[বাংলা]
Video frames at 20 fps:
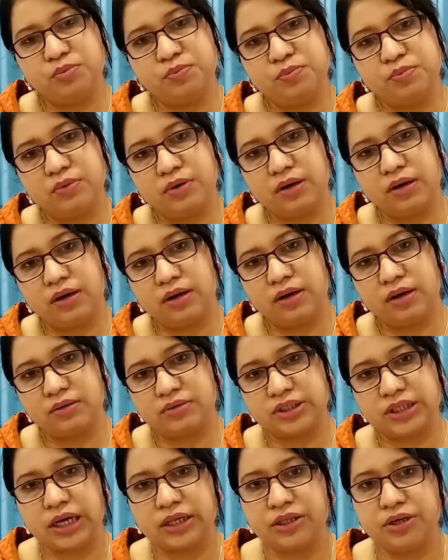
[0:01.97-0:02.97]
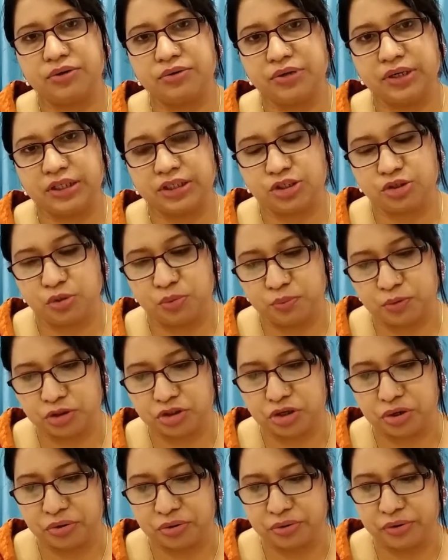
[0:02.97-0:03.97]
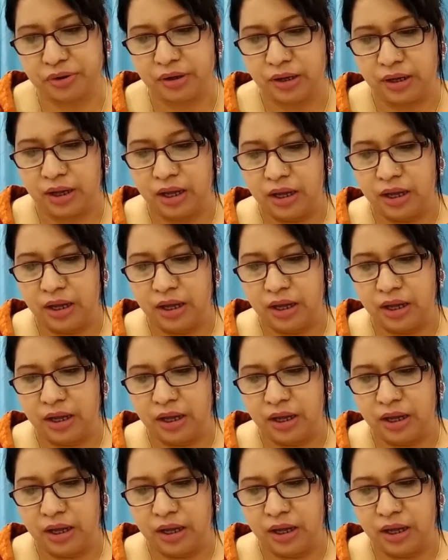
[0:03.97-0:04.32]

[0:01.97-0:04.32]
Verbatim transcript: খুব সাধারণ একটি উপসর্গ